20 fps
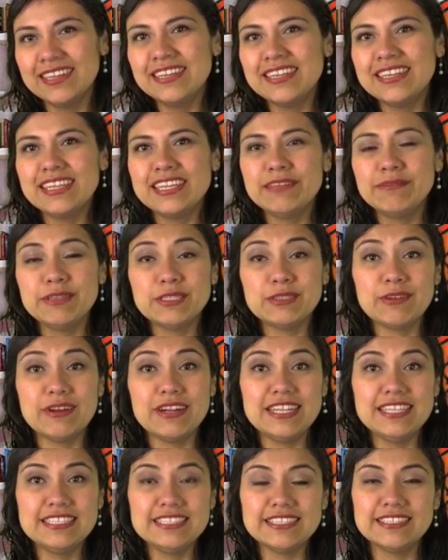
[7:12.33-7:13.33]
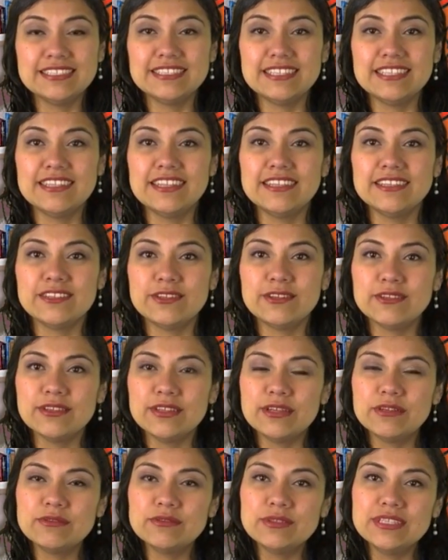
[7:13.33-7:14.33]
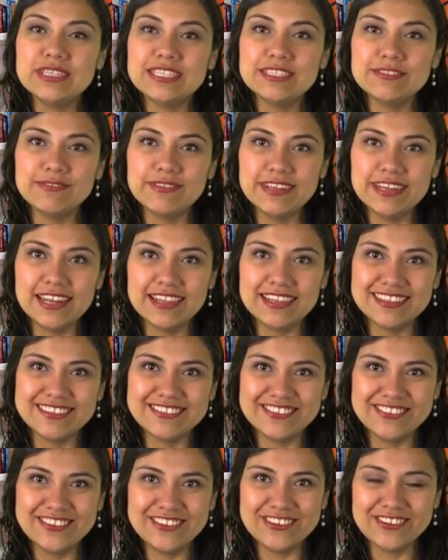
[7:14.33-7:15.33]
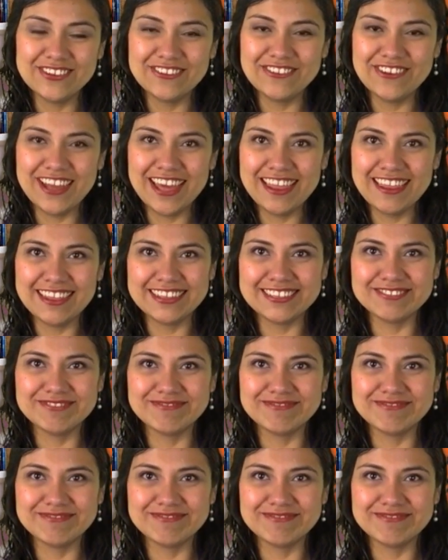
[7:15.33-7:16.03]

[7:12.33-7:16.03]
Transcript: y visualícense dentro de una esfera de color dorada.